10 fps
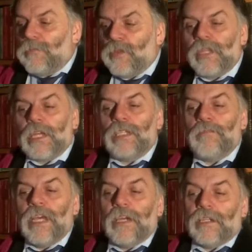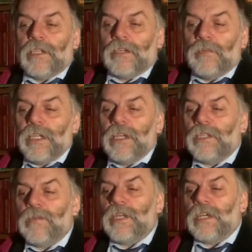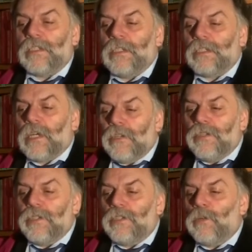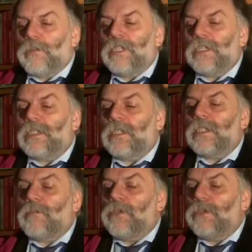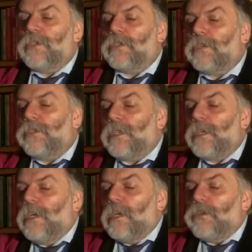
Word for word: To także piękne kobiety, piękne salony, to pejzaże, samochody, konie,